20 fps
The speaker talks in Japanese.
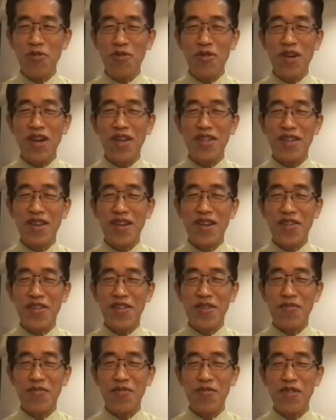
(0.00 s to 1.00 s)
大人がさ、
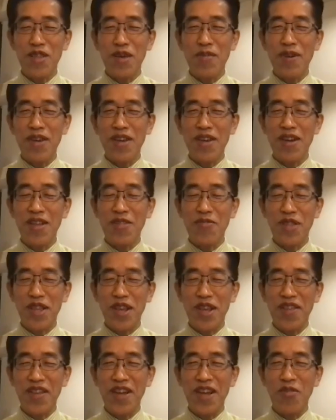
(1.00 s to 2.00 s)
自分の名前が
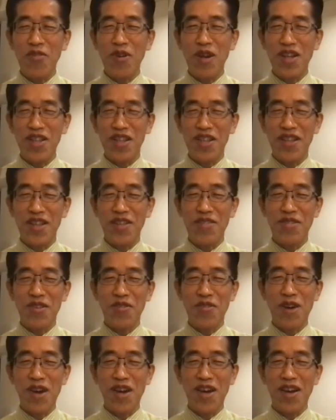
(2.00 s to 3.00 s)
デカデカと彼らたすき
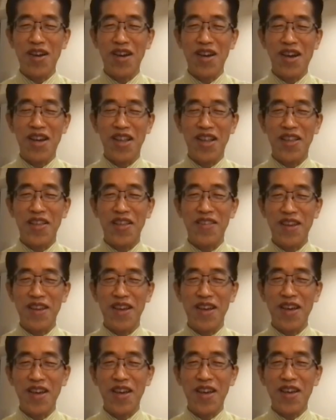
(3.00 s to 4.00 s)
をかけて
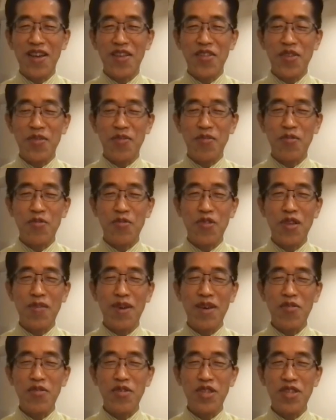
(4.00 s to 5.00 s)
さ、自分の名
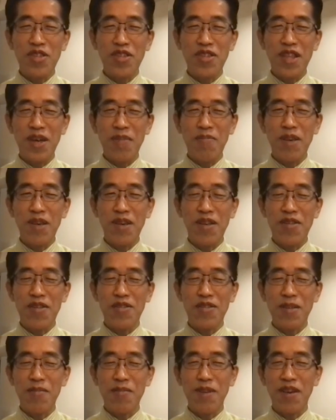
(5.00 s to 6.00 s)
前を1日何百
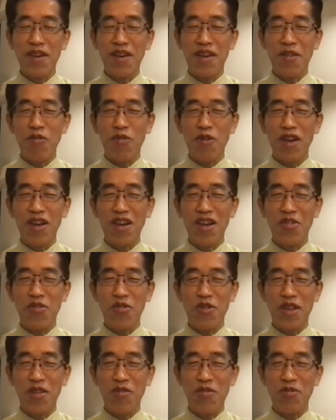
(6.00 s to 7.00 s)
300回、500回と
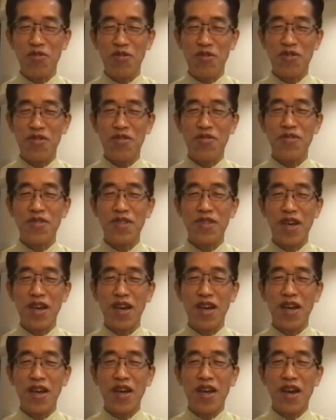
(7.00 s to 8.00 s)
連呼するっていう
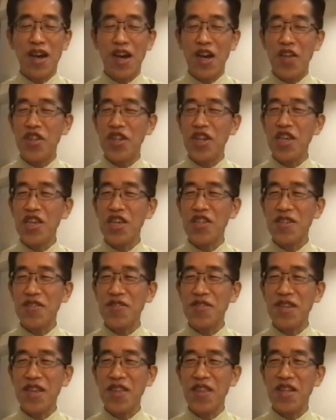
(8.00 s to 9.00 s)
さ、恥じらいしてる
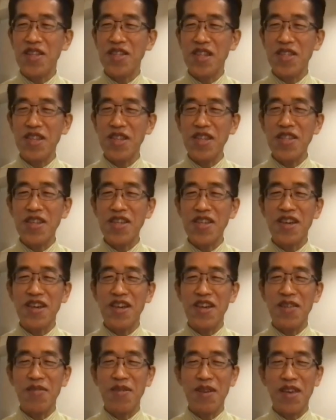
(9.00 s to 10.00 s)
人間なら絶対できない、
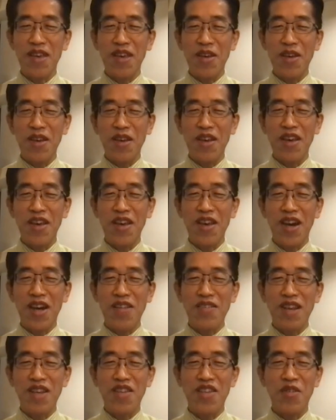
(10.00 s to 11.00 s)
えー、
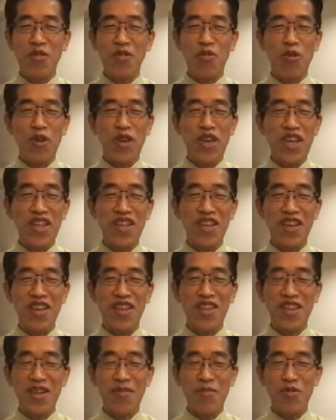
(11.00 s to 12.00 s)
恥ずかしいことを平気
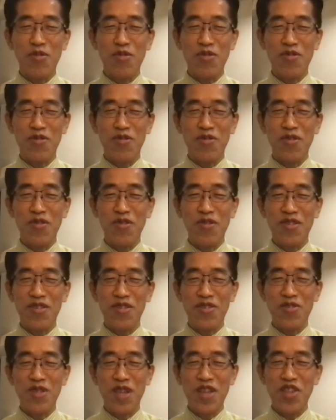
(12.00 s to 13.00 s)
で、しかもずっと
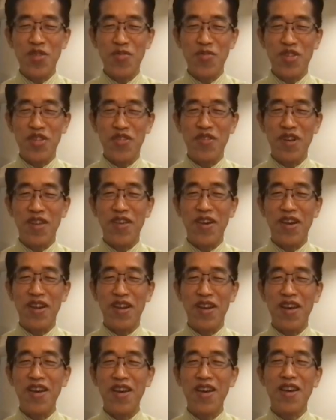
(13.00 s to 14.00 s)
十何日もやってるわけだか
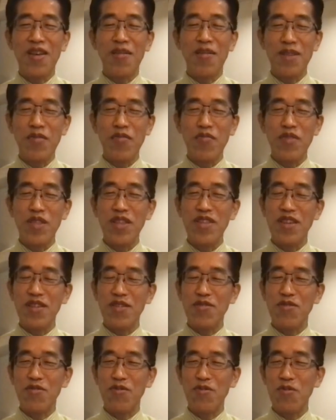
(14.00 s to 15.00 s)
ら、多分皆さ
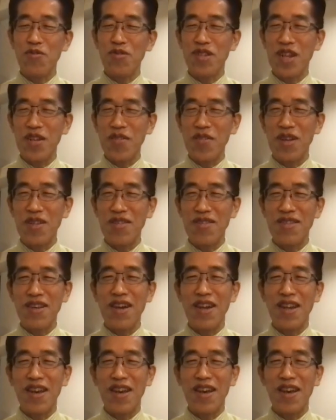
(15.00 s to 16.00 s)
んすごいお疲れのはずだ
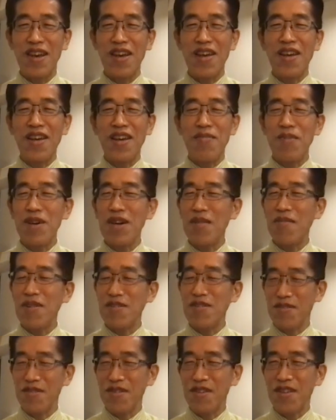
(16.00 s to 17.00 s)
から、まあ、ま
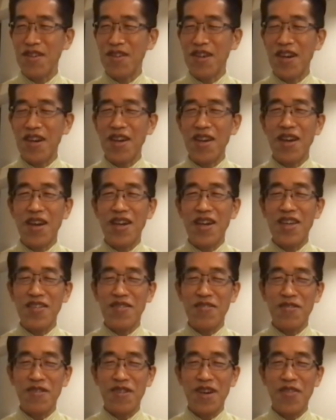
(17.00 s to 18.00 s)
ず、早
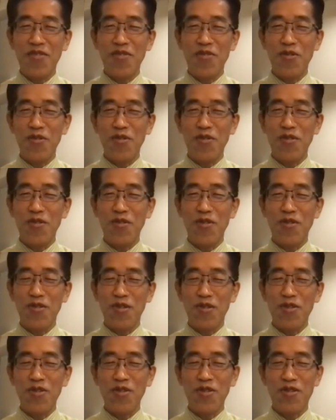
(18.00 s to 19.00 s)
く、あ
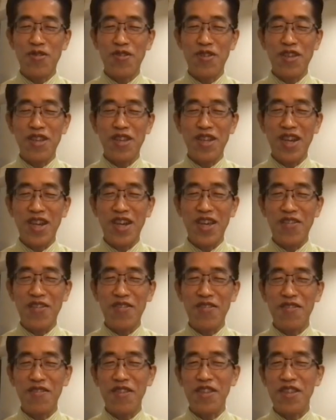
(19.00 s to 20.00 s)
のー、ゆっくり、一回
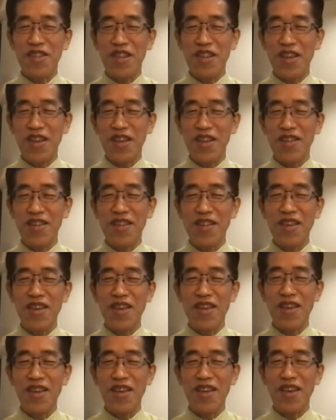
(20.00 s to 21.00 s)
ゆっくりして、
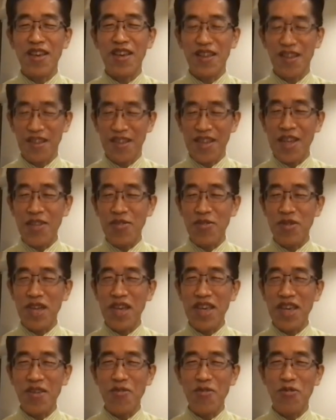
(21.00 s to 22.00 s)
で、ちゃんと
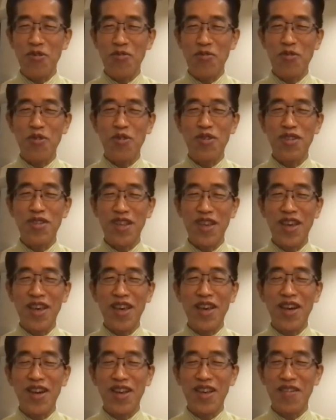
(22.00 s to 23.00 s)
元気を取り戻して、
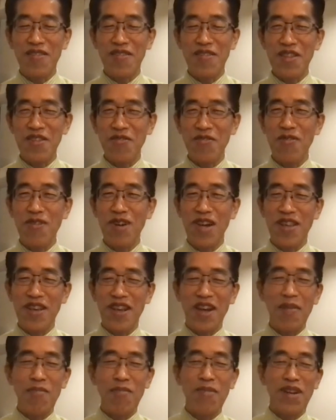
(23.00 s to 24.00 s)
早く臨時国会で
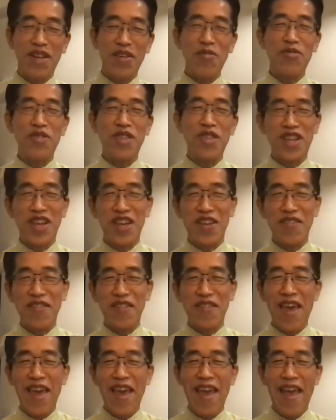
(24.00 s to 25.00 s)
頑張れよって言いたいけど
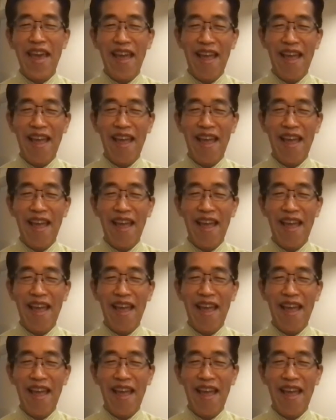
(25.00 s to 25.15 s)
ね。